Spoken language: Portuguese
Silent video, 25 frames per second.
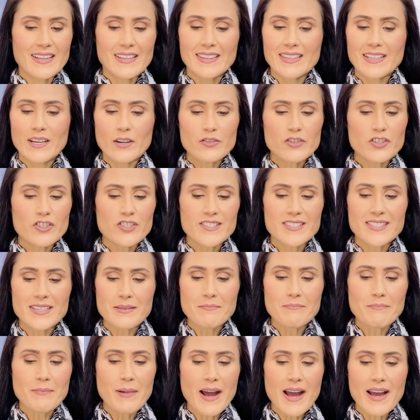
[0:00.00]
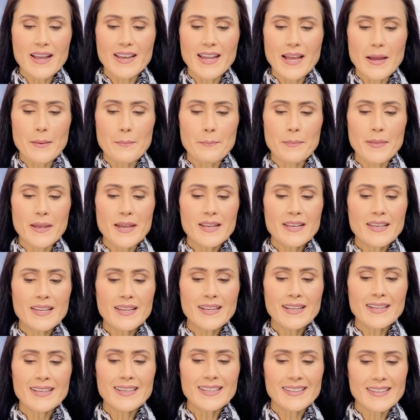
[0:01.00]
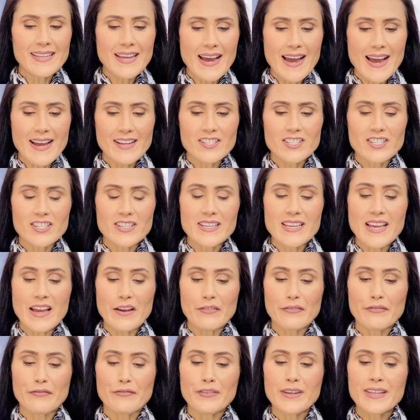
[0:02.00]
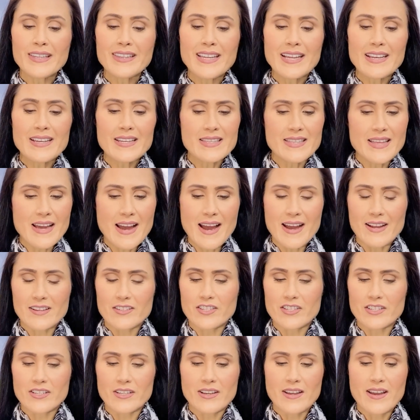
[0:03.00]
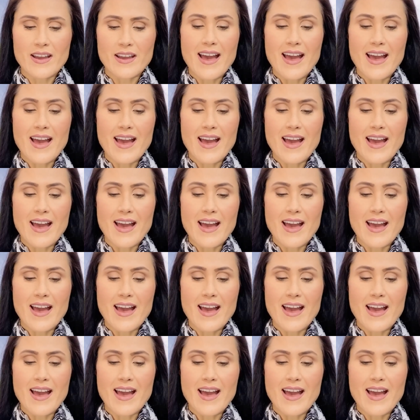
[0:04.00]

Não te desamparem a benignidade e a fidelidade